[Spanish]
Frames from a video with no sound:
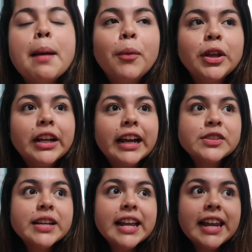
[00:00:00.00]
Bueno, el
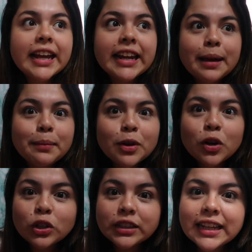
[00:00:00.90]
caso es que les queríamos
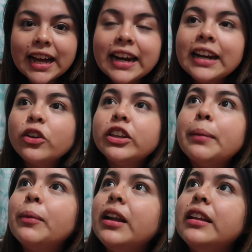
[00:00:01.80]
contar,
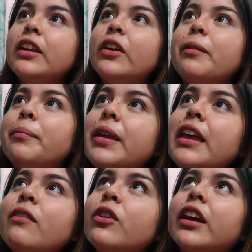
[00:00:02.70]
contémosles de los en
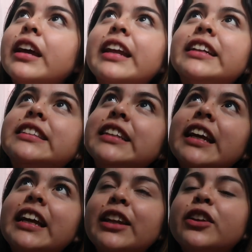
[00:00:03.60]
vivos que quería
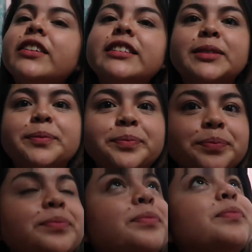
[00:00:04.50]
hacer y todo eso.
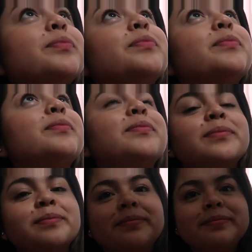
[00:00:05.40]

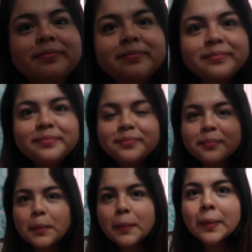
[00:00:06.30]
Sí, que
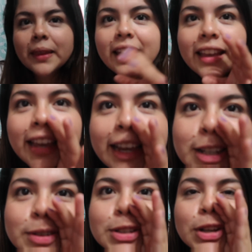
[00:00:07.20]
querés estar
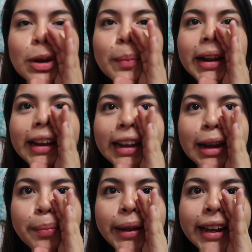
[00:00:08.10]
chambreando. Eso es solo para ah. que
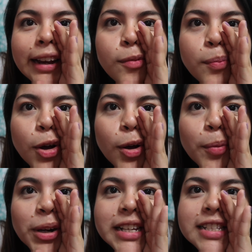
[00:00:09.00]
la parezca un
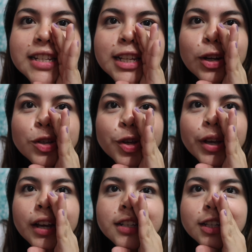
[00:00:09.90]
poco porque está celoso
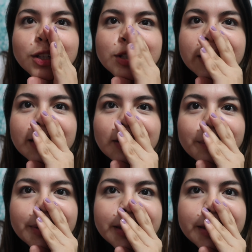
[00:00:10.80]
que casi no en los